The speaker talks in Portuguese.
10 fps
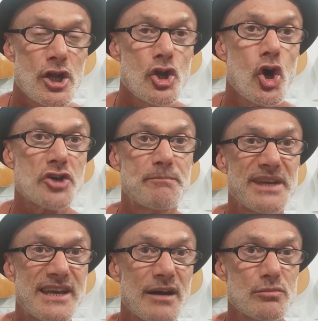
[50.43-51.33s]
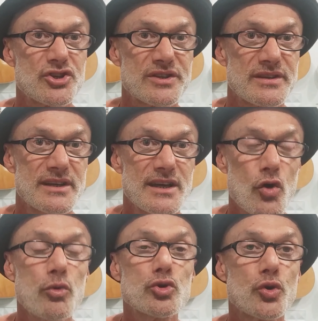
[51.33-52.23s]
Nós picamos-te
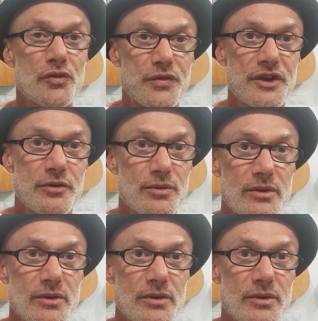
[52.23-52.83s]
como um touro ferido.